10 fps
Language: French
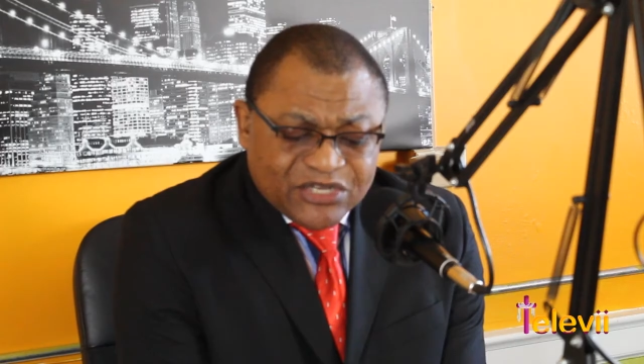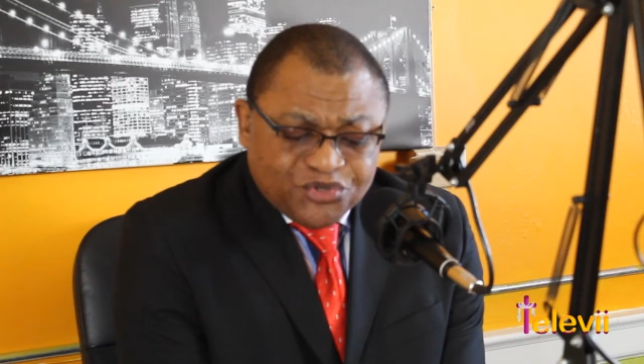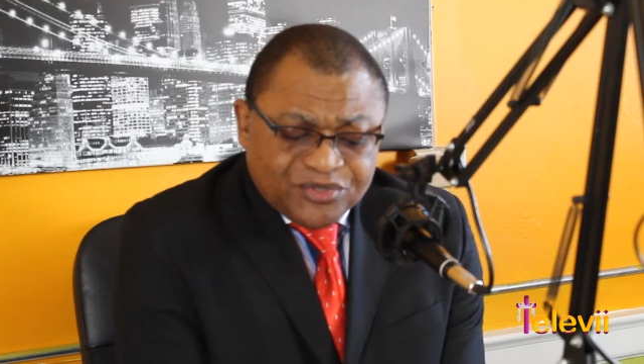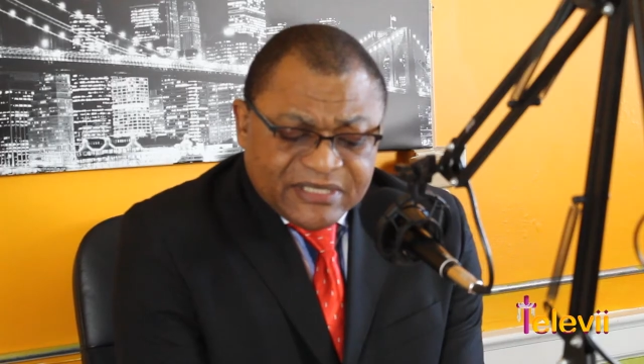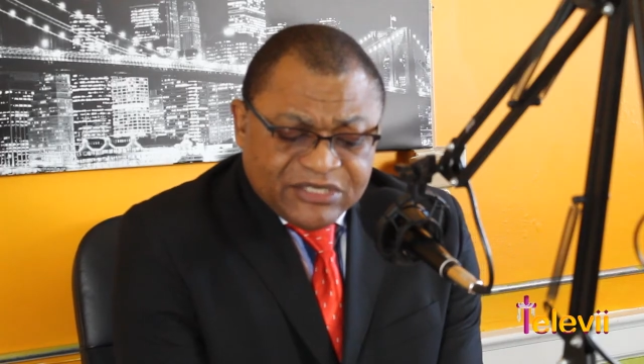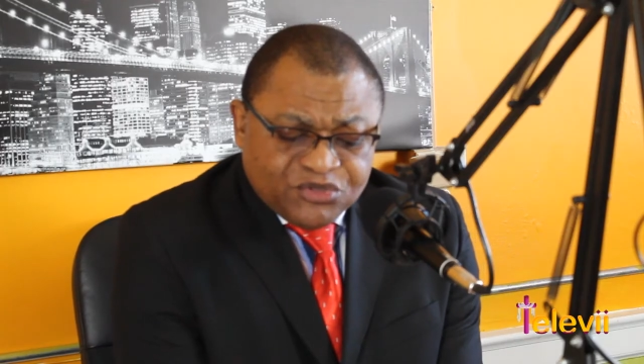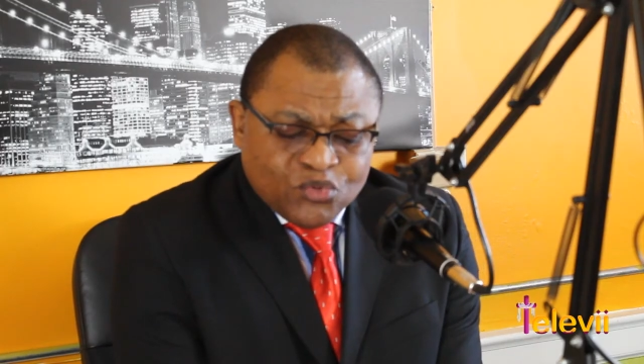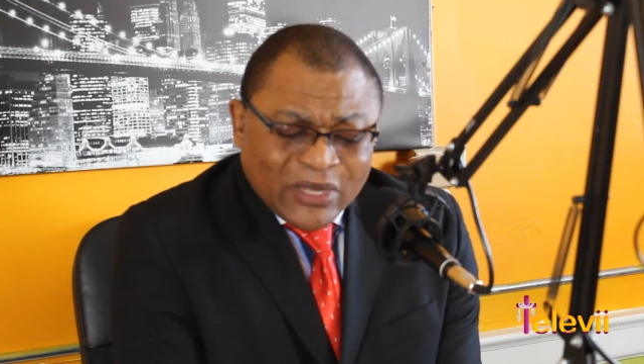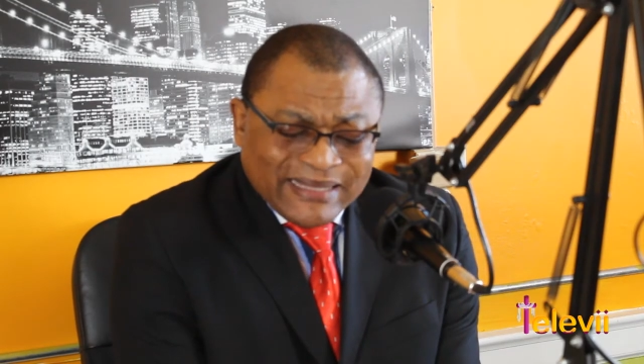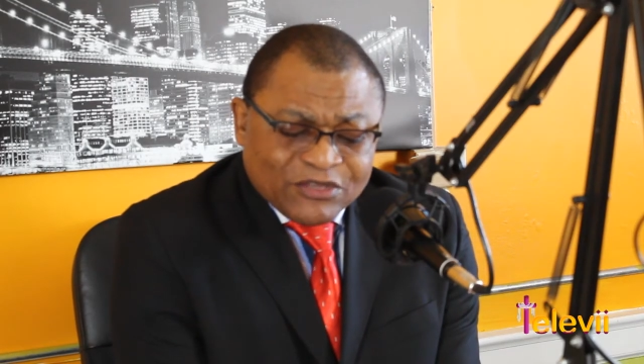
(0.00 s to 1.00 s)
Une injustice
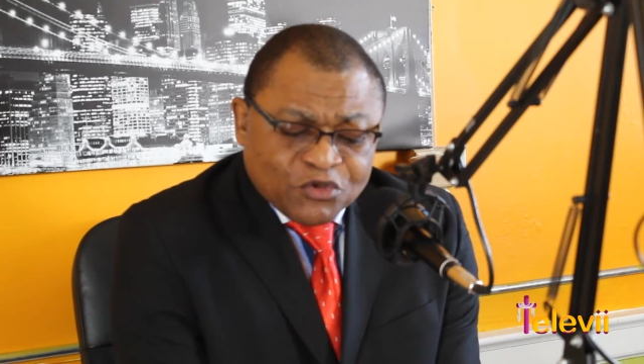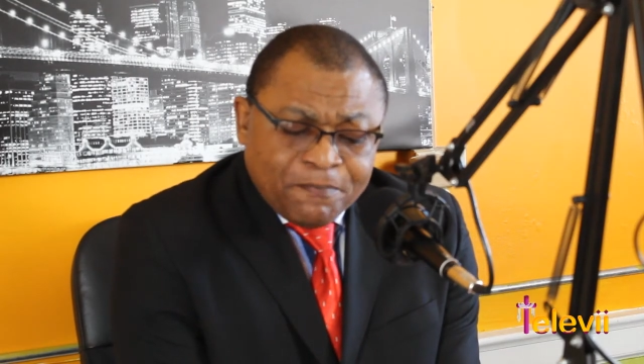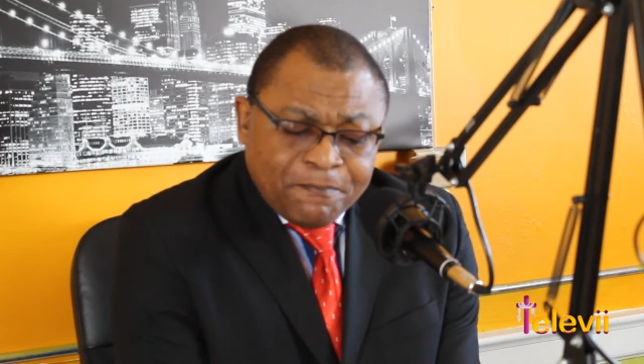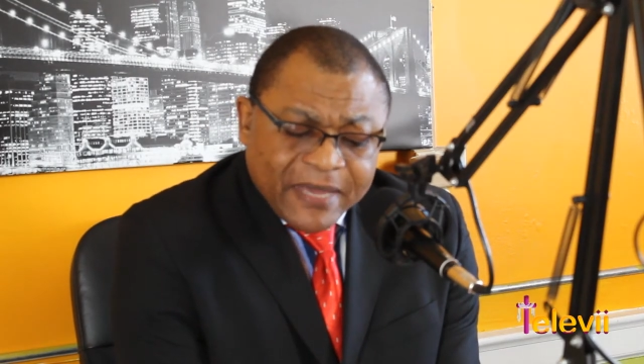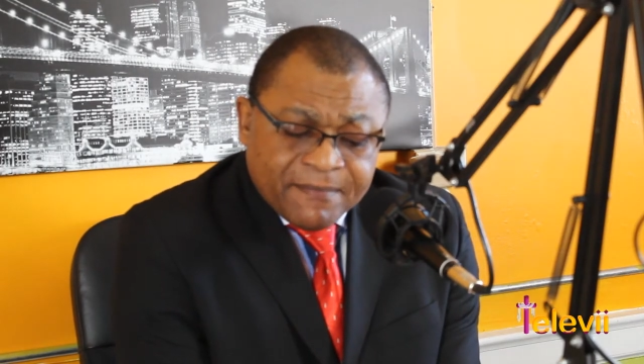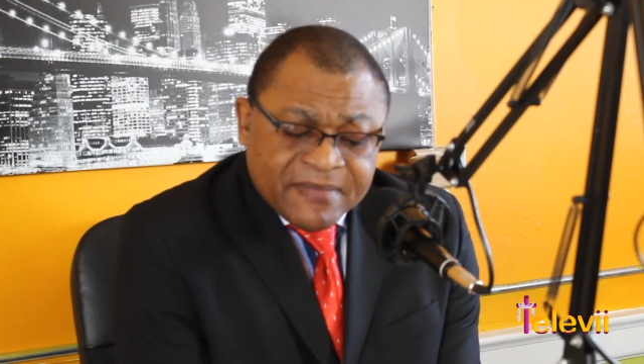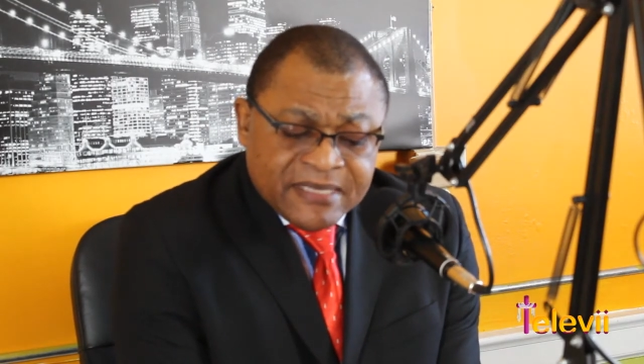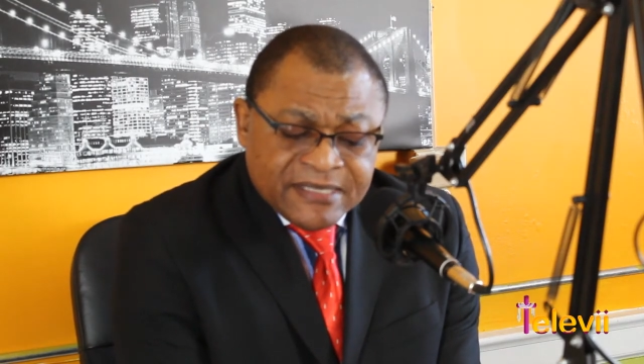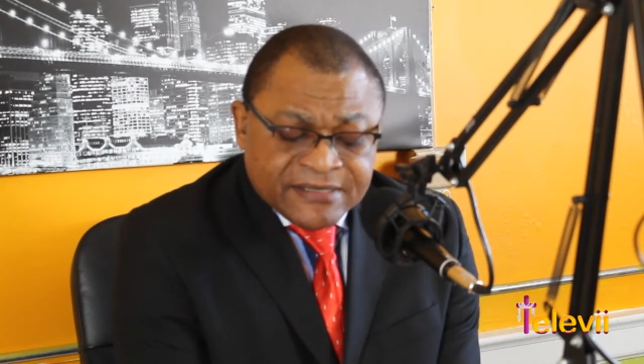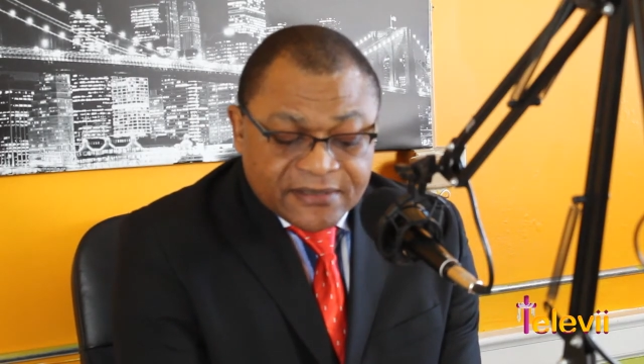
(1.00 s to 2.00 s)
ne doit être
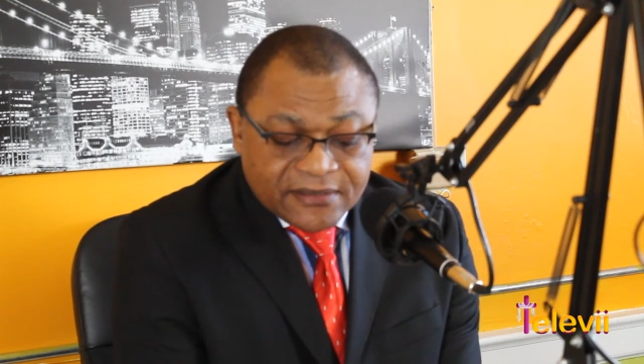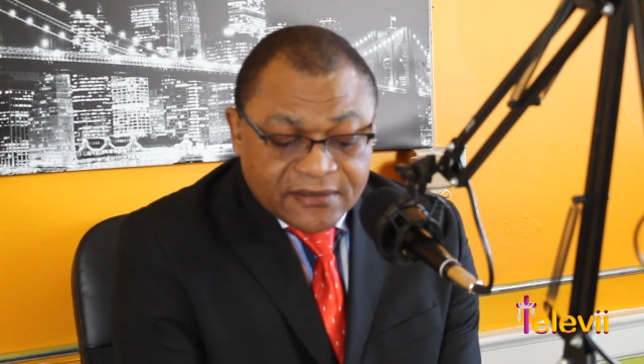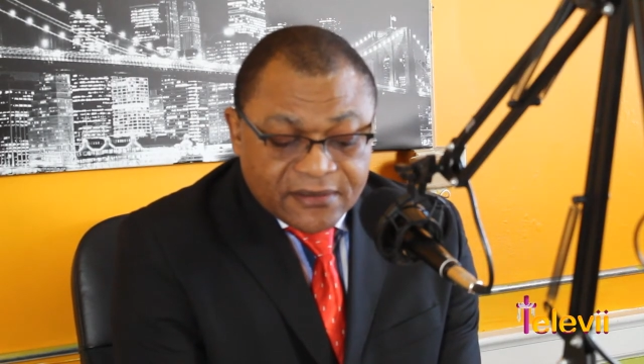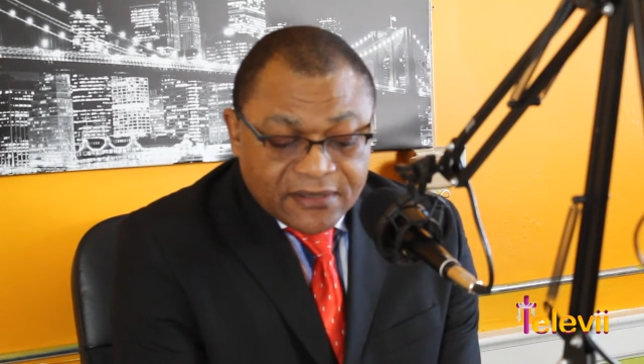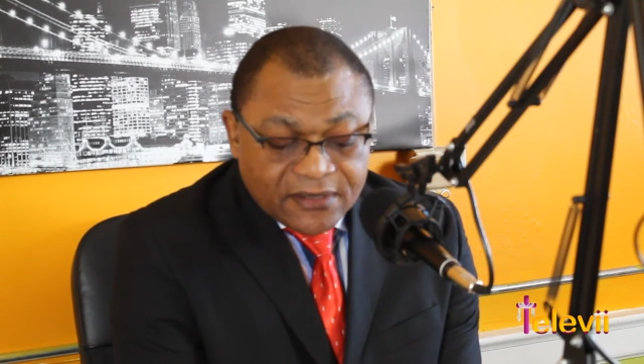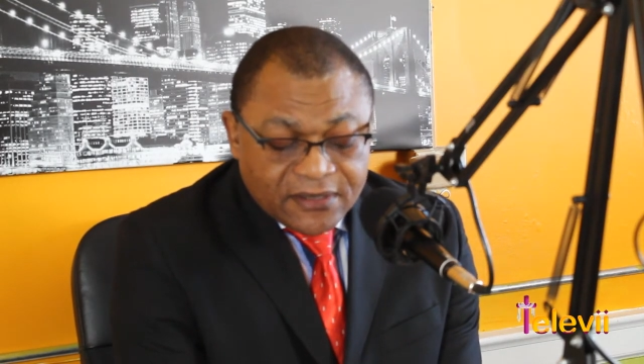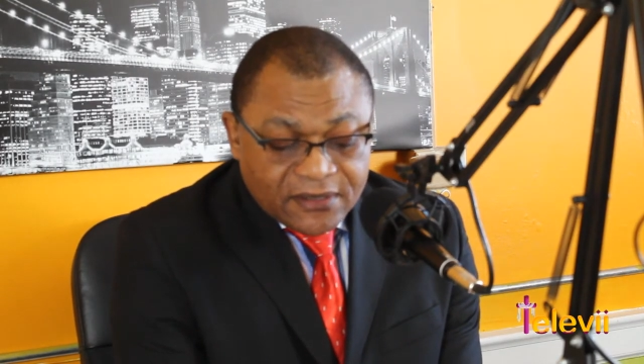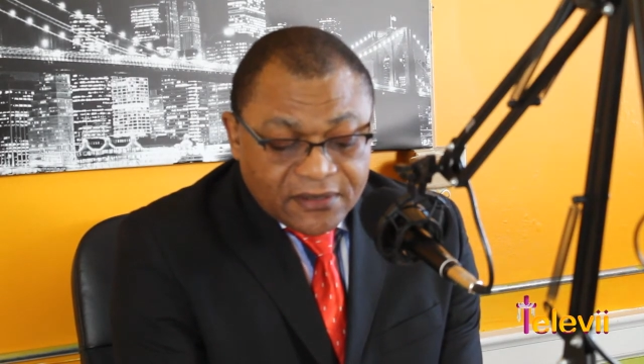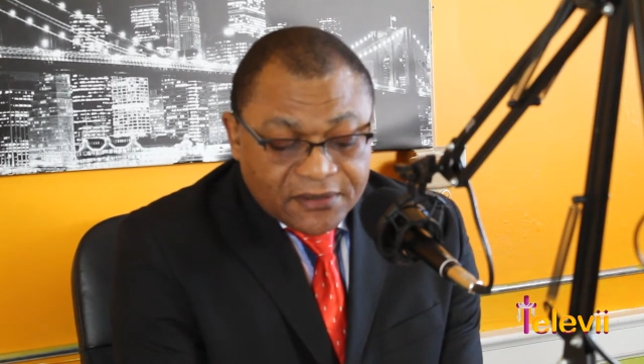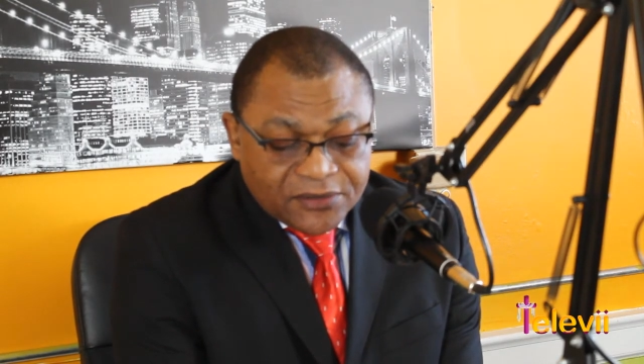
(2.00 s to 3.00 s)
permise
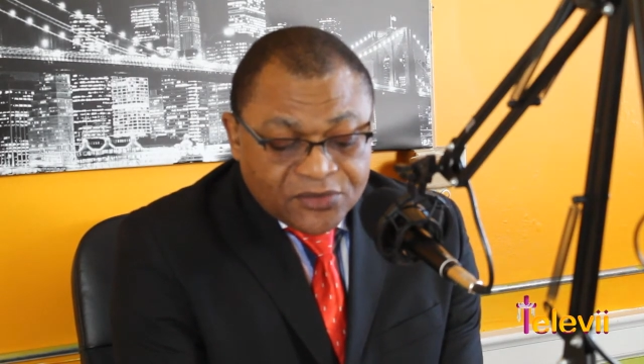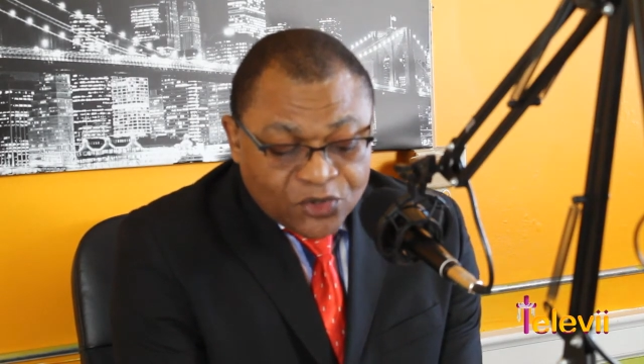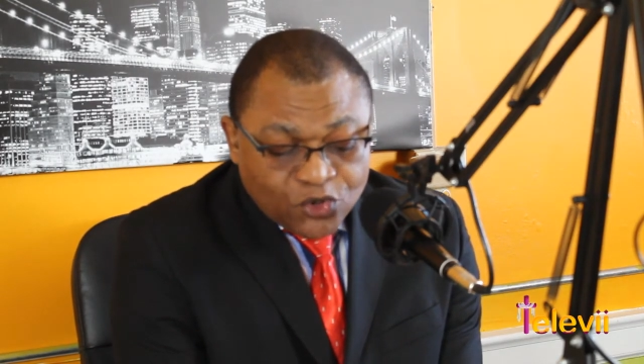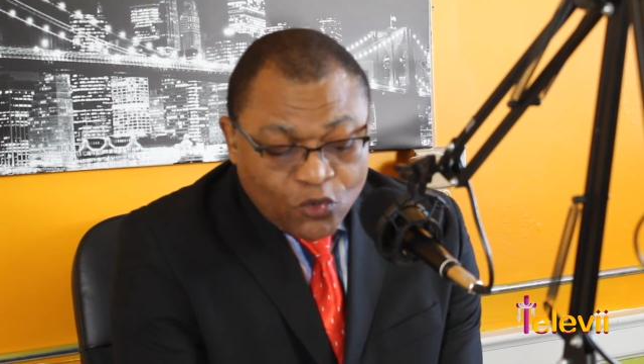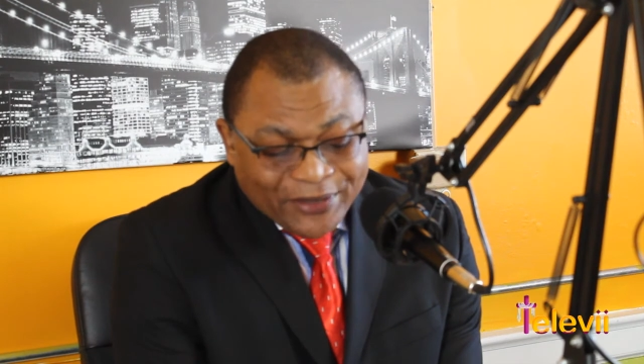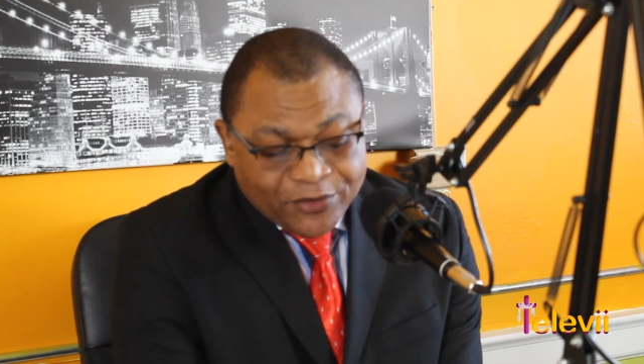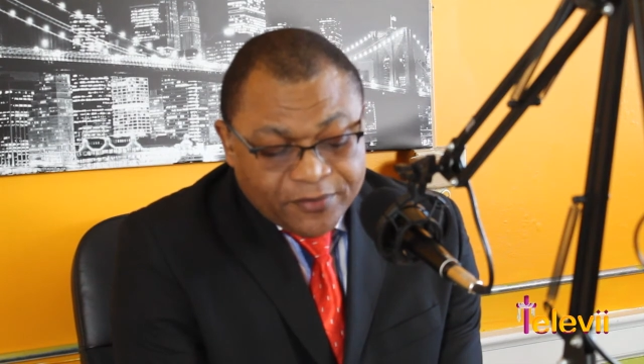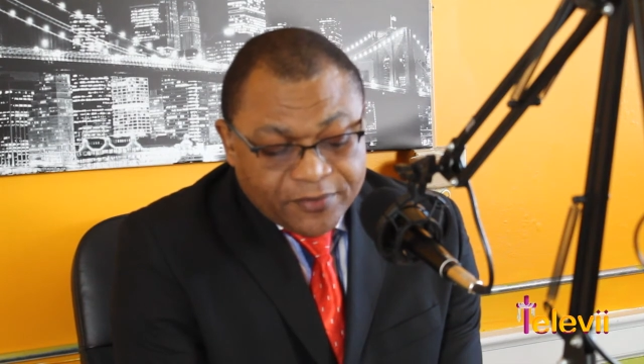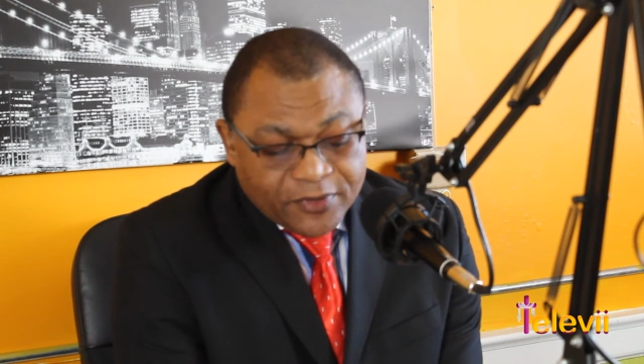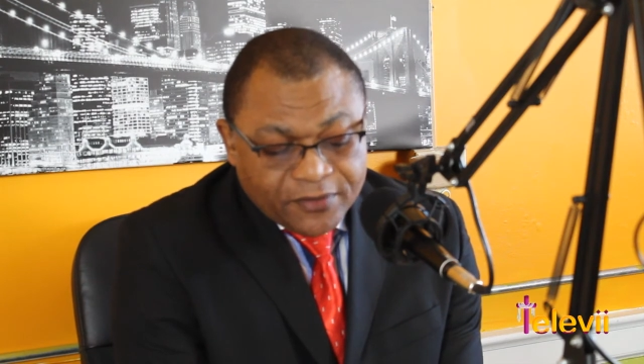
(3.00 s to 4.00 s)
dans le
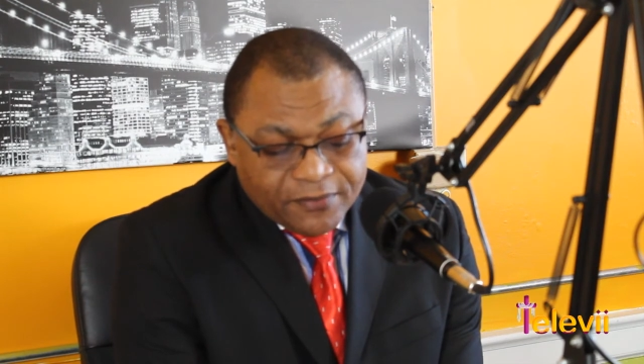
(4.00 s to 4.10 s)
royaume.